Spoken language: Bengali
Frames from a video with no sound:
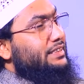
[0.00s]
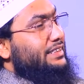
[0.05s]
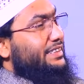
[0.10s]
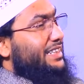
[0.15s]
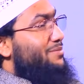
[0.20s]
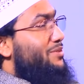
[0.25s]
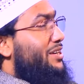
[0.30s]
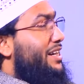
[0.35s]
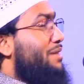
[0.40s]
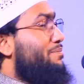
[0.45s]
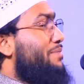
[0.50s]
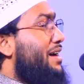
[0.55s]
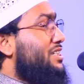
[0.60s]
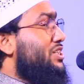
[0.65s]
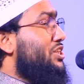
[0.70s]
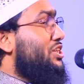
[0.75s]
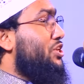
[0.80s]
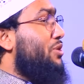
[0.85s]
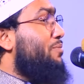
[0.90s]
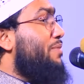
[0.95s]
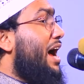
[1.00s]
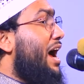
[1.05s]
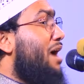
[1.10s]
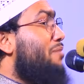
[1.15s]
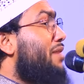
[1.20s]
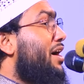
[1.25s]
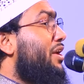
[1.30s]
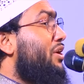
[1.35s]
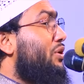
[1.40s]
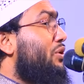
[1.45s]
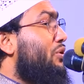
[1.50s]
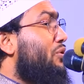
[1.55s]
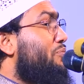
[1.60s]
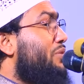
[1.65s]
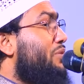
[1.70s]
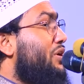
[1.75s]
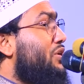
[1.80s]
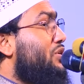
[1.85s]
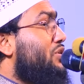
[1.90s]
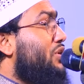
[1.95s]
যেমনের বাস্তব আমার
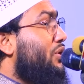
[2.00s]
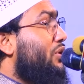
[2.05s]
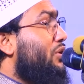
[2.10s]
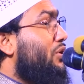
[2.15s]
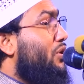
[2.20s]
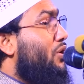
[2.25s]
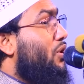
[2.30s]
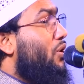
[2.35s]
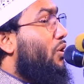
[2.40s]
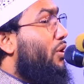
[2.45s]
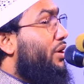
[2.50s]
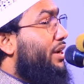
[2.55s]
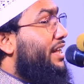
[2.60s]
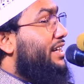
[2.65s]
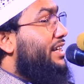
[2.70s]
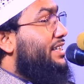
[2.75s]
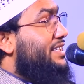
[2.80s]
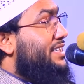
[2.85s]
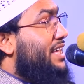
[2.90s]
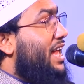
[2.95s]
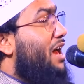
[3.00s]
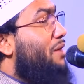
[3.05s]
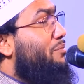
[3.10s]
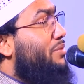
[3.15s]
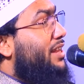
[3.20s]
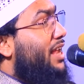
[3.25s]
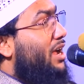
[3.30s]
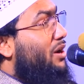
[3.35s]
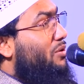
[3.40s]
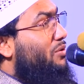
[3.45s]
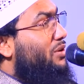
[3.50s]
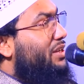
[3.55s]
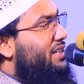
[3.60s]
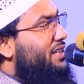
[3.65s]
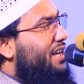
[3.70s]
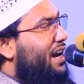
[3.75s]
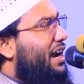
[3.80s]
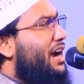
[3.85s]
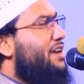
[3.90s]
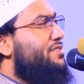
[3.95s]
নবীর জন্য অনেক সাহাবিরা
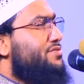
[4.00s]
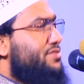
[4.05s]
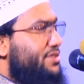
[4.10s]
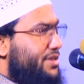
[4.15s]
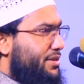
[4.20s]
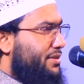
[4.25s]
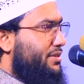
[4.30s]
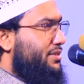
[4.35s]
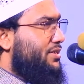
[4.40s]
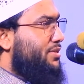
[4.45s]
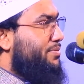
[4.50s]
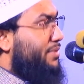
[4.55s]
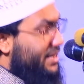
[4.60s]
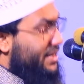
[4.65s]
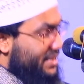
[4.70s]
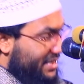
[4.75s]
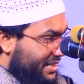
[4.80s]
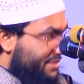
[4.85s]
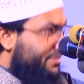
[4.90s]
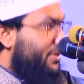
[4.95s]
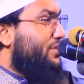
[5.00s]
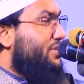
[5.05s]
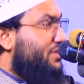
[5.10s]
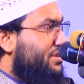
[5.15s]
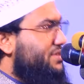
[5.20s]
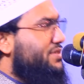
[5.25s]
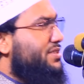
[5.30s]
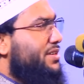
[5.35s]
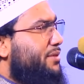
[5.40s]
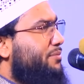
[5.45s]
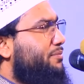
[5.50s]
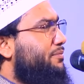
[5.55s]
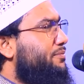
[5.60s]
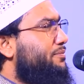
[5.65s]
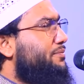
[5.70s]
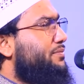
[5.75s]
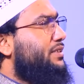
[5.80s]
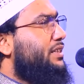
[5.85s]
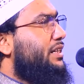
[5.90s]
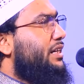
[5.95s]
কলিজা কাটছে মানে জীবন দিছে
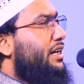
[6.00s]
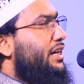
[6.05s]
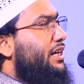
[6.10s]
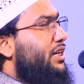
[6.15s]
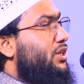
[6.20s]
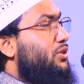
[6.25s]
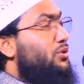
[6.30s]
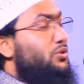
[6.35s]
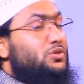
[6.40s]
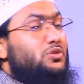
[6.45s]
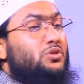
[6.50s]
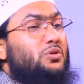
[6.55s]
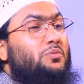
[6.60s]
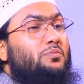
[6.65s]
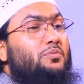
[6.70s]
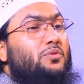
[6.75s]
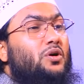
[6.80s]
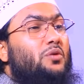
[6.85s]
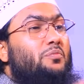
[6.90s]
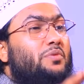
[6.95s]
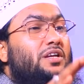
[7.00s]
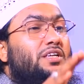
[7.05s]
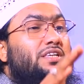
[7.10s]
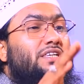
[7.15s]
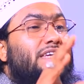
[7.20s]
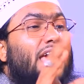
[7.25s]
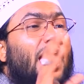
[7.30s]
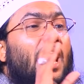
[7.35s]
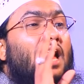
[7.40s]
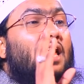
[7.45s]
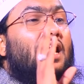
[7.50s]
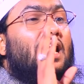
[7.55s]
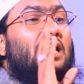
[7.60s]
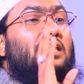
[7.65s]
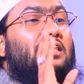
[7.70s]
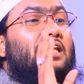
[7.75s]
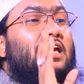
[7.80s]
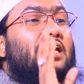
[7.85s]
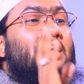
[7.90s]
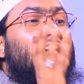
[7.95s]
ইউসুফ নবীর চেহারা
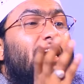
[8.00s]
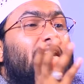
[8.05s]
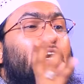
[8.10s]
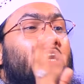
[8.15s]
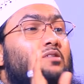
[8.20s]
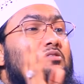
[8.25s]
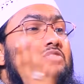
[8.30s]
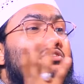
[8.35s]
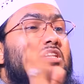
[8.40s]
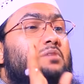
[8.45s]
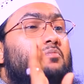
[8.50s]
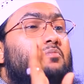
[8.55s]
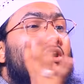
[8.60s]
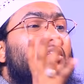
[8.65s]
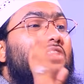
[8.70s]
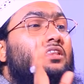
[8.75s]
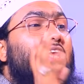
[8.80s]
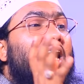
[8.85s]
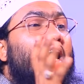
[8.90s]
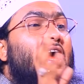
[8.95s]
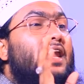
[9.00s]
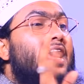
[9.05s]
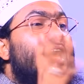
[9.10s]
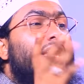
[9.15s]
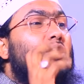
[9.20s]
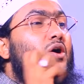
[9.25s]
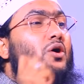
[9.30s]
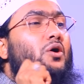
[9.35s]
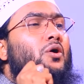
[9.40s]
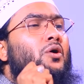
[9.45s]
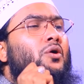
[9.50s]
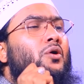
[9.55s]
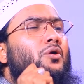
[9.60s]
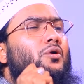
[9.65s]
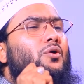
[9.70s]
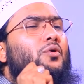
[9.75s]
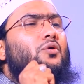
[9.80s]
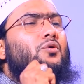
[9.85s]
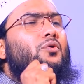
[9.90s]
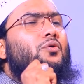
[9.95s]
দেখা কেউ জীবন দেয় নাই গো
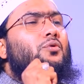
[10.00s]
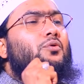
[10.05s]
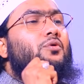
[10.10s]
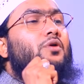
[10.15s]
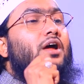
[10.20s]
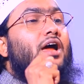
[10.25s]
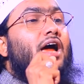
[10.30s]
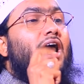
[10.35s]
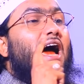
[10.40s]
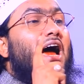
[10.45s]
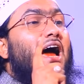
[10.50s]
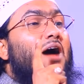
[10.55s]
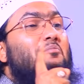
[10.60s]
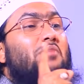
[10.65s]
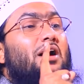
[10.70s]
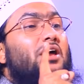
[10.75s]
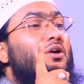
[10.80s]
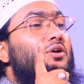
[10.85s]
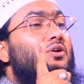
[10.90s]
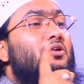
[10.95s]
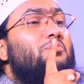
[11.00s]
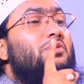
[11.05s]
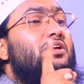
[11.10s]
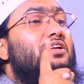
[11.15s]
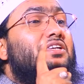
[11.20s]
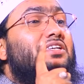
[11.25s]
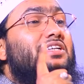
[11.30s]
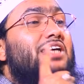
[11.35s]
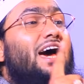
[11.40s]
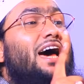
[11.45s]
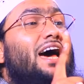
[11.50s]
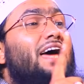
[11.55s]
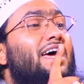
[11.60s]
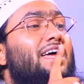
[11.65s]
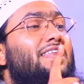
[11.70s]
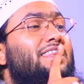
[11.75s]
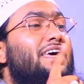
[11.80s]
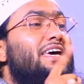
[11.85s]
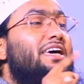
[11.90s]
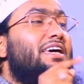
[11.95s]
আমার নবীর চেহারা
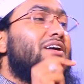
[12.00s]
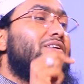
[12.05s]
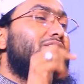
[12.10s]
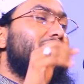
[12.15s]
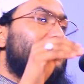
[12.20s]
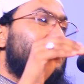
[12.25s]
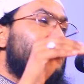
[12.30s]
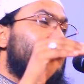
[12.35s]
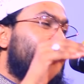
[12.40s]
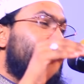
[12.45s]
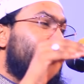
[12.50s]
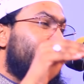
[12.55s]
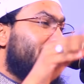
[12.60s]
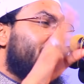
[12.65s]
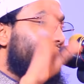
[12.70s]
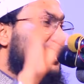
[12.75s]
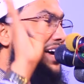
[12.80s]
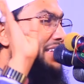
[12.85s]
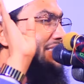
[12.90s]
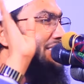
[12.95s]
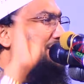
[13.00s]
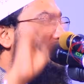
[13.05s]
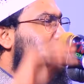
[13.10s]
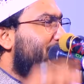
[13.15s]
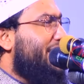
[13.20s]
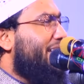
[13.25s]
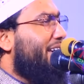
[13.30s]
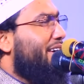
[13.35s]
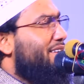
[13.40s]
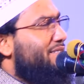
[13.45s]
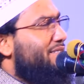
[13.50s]
দেখেও জীবন দিয়া দিছে